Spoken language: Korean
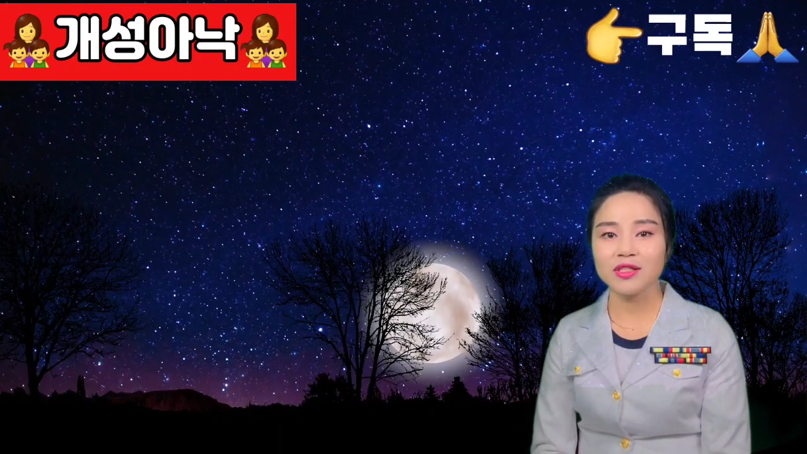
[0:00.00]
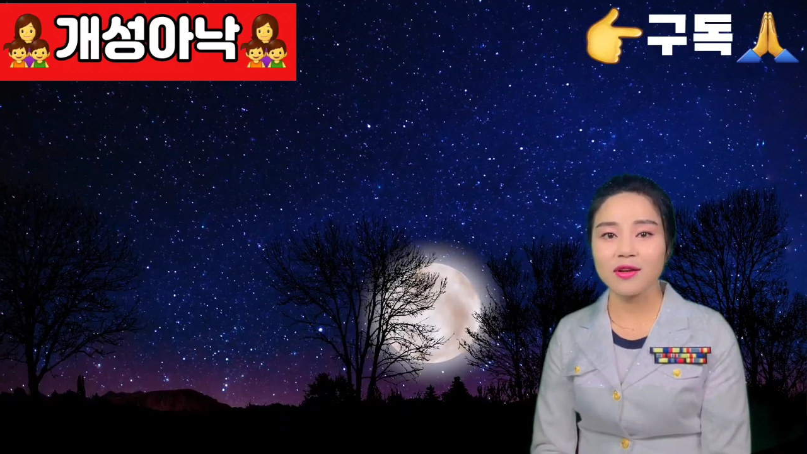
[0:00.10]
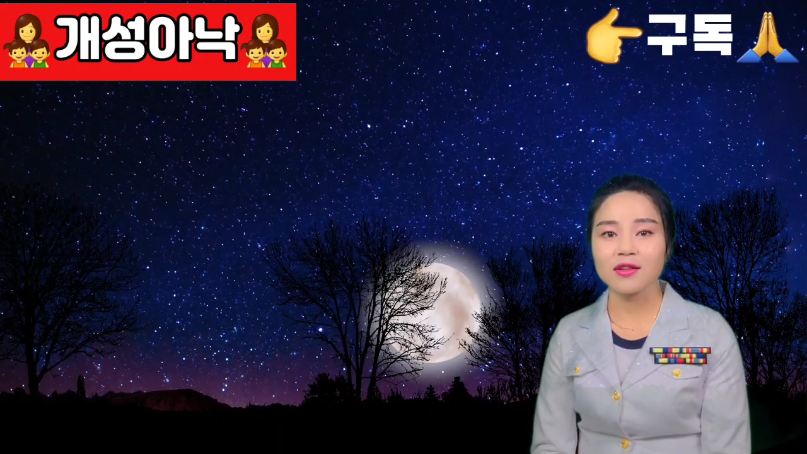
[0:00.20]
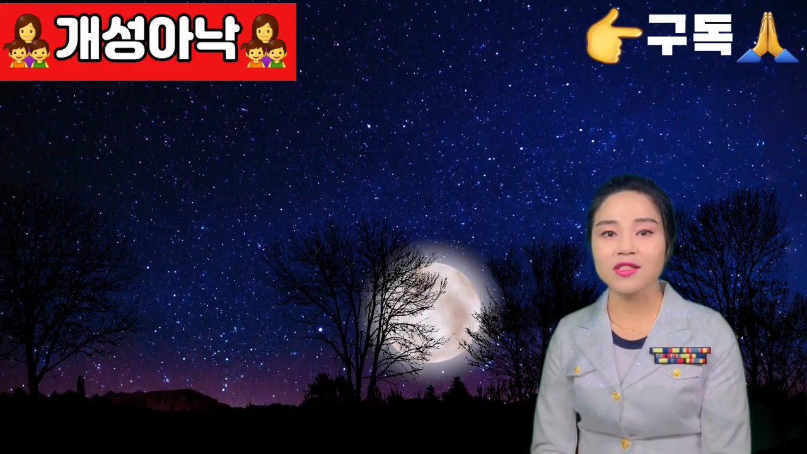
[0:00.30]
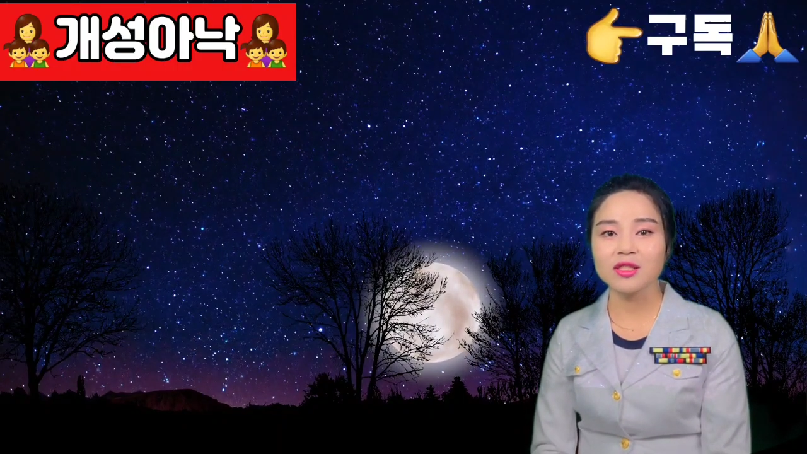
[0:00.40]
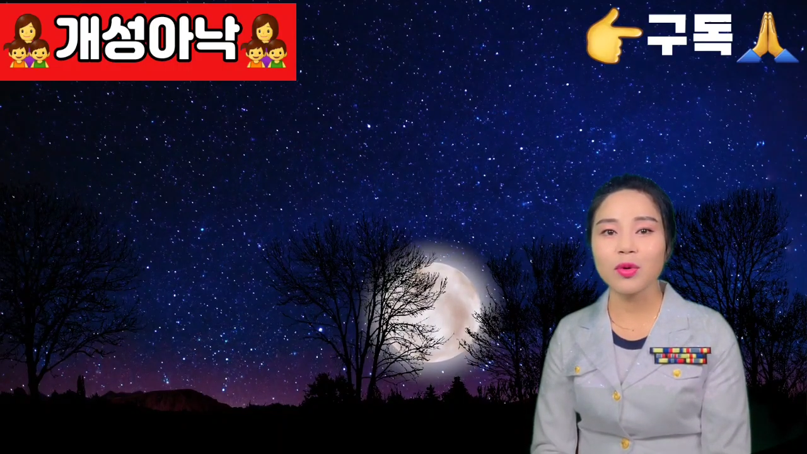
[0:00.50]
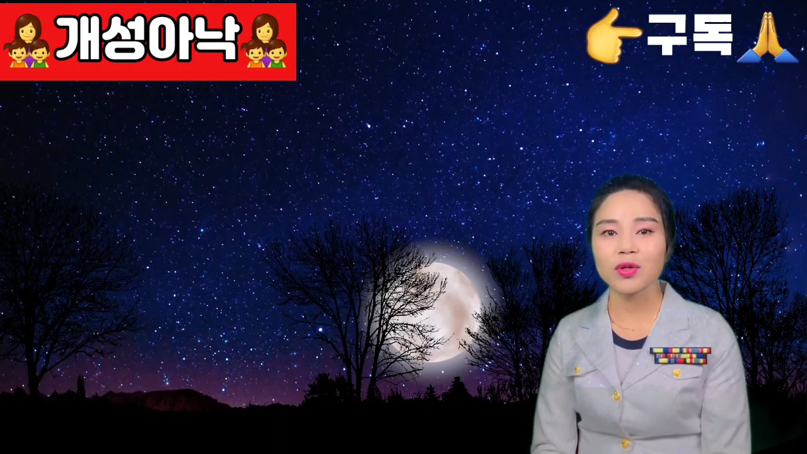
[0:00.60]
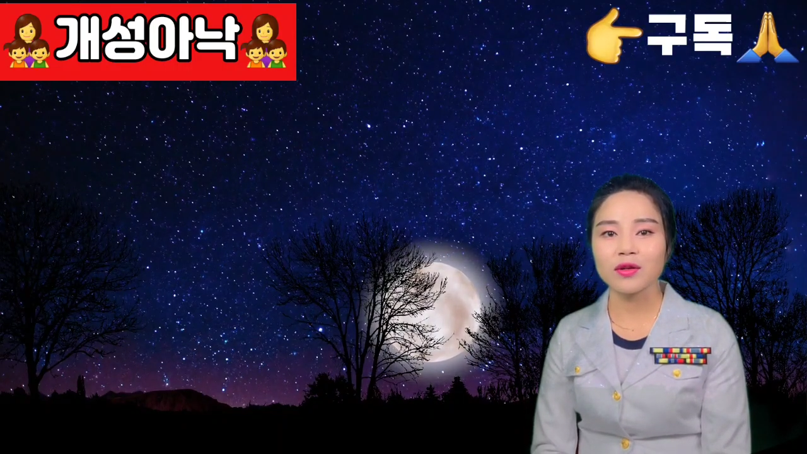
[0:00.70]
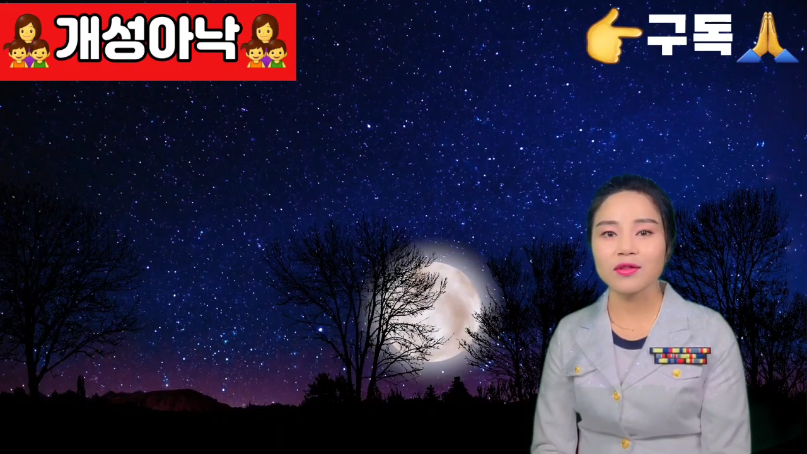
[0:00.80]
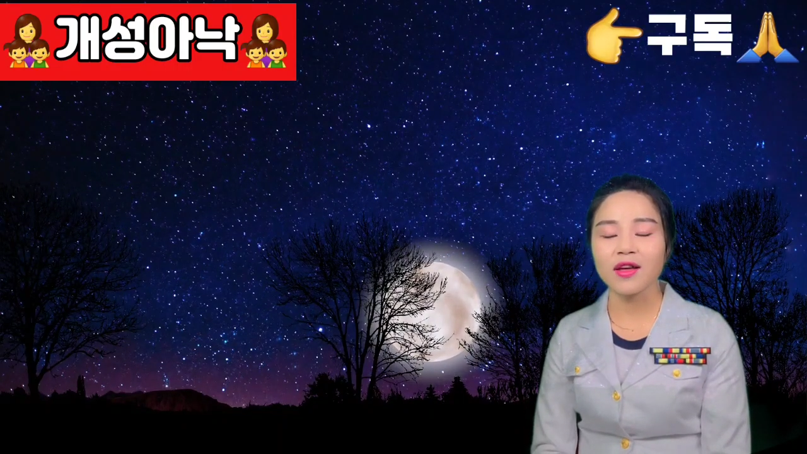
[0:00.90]
이상을
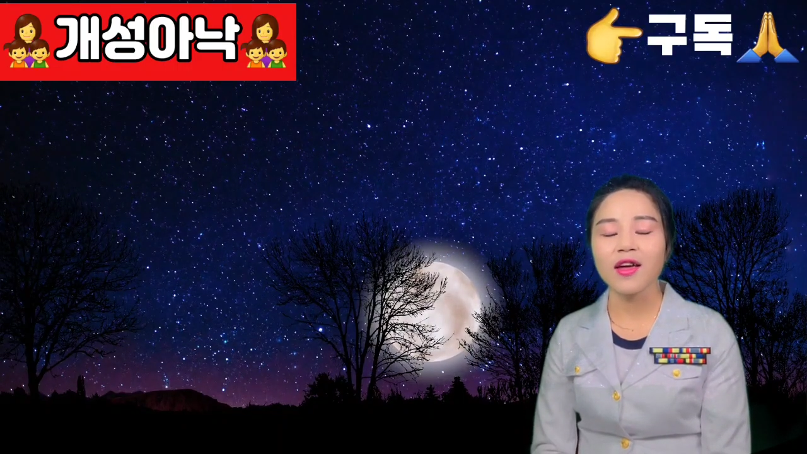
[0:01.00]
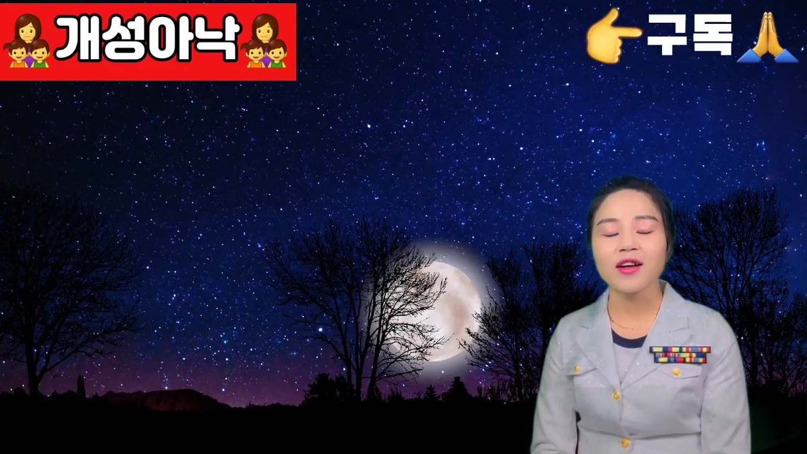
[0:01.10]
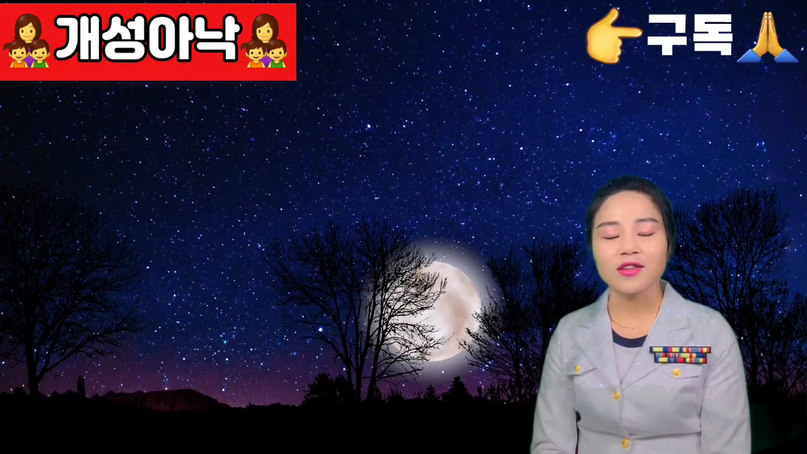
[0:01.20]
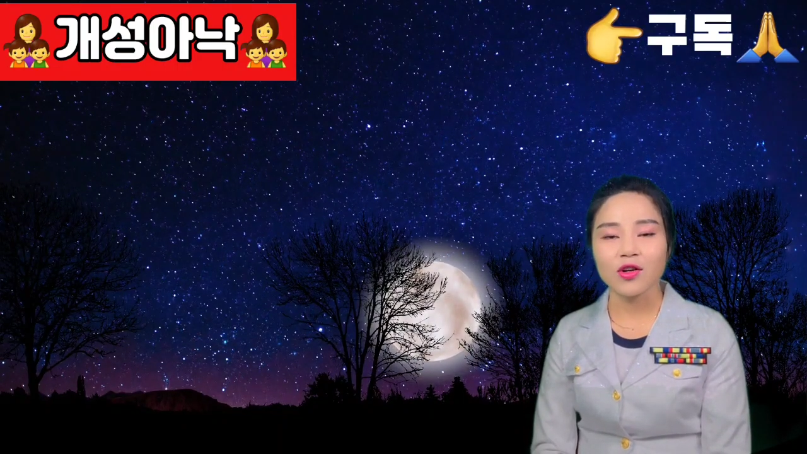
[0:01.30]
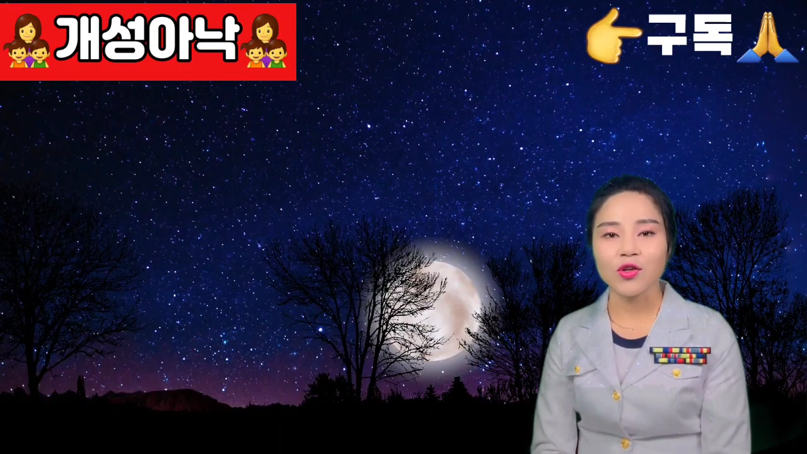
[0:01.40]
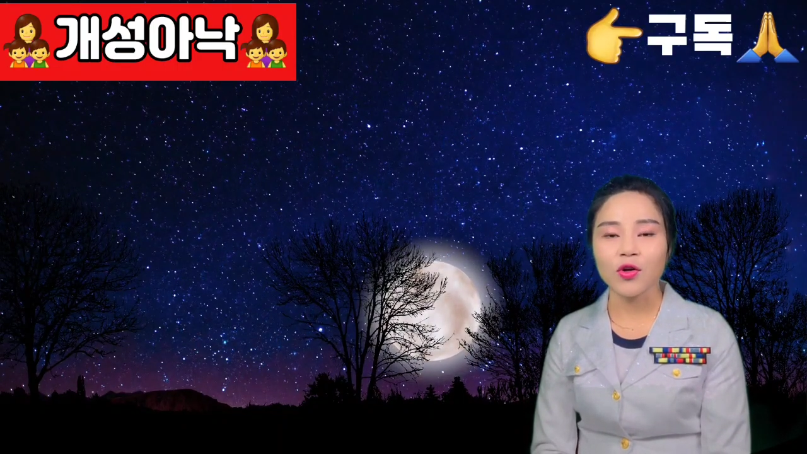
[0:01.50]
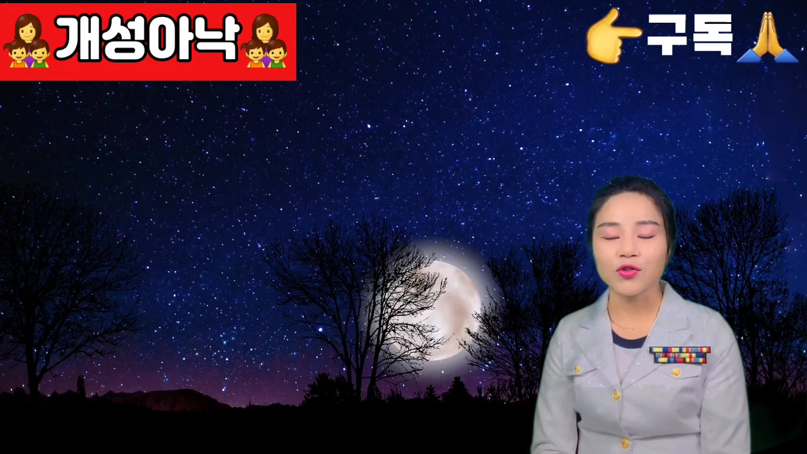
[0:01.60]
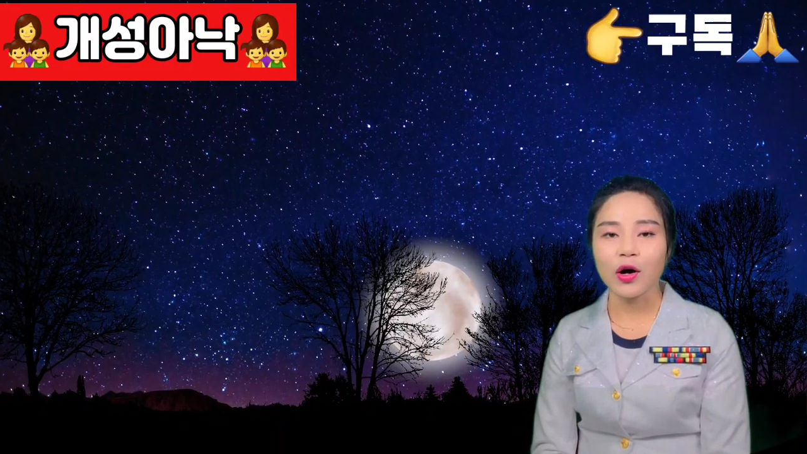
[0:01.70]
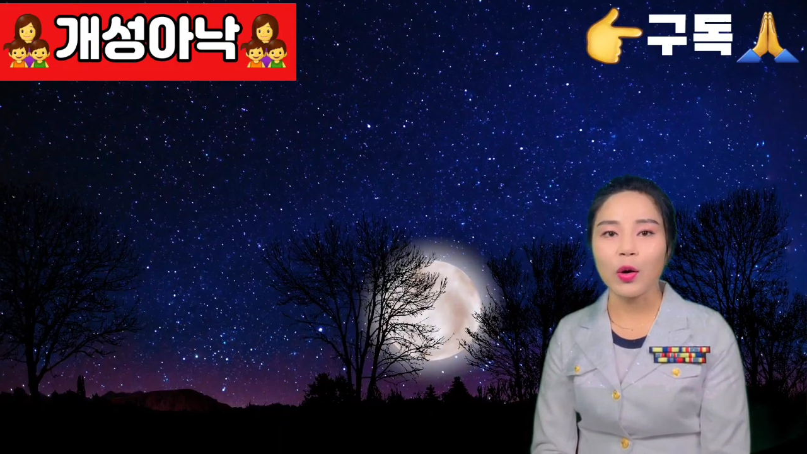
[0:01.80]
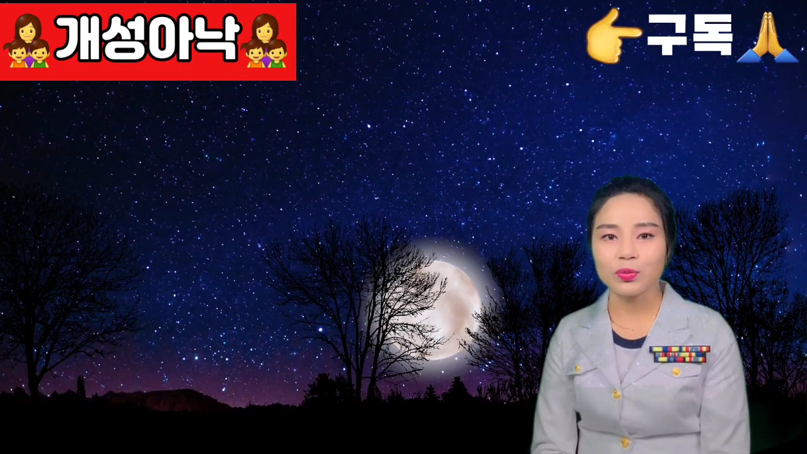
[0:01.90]
씹어야 되는데 그럴
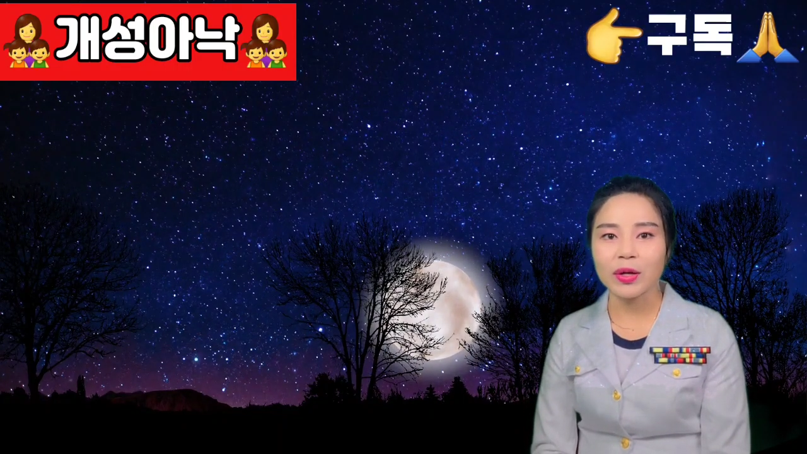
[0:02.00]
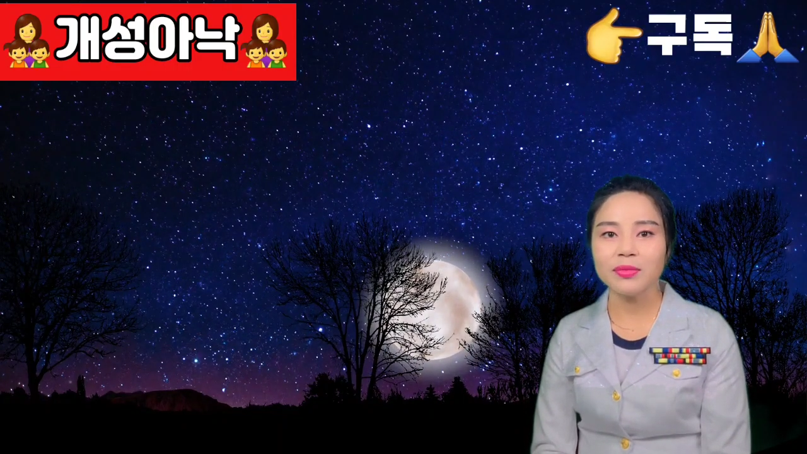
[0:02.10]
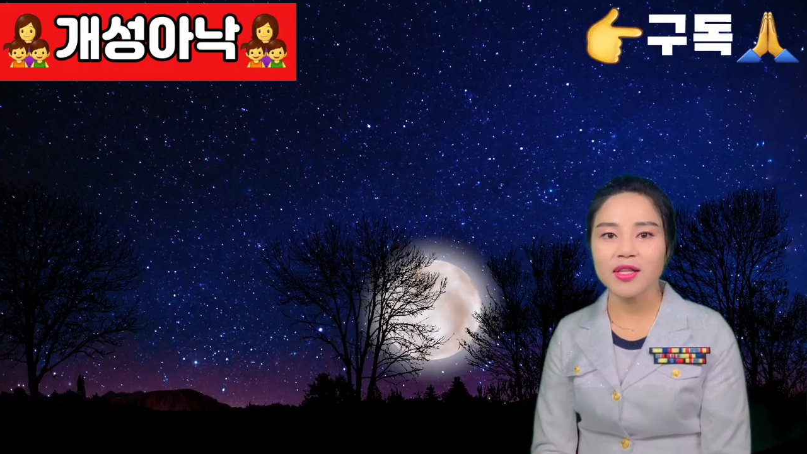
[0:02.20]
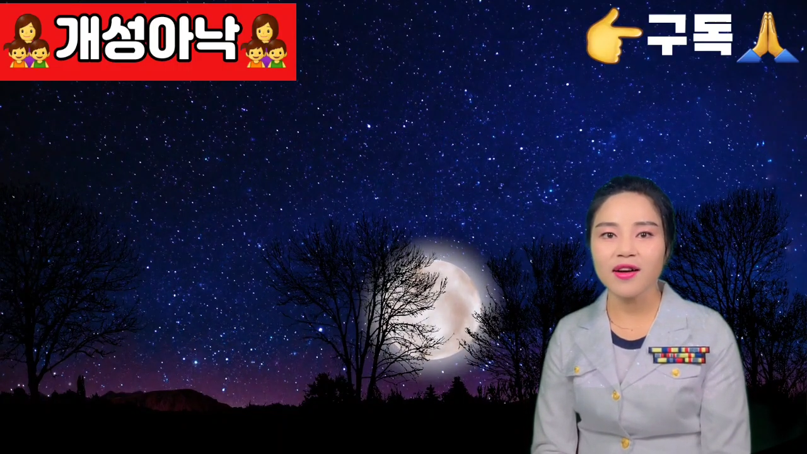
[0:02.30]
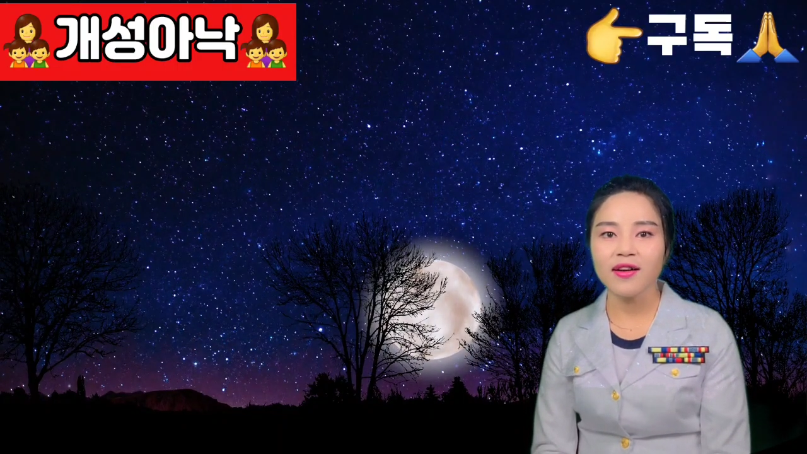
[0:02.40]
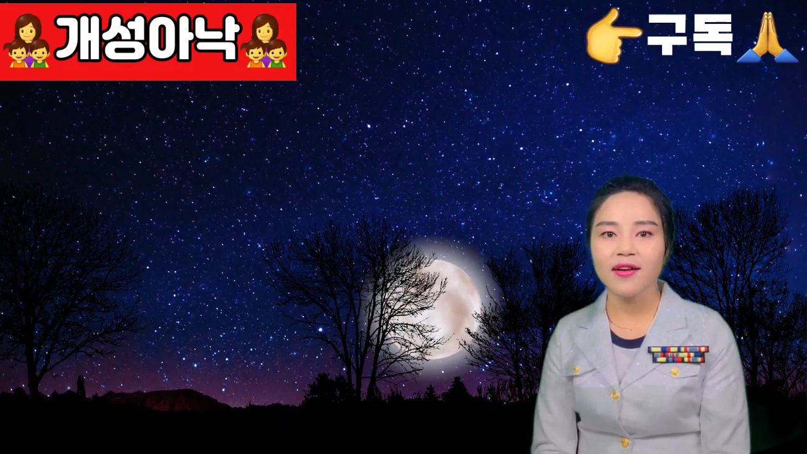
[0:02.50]
여유가 없답니다.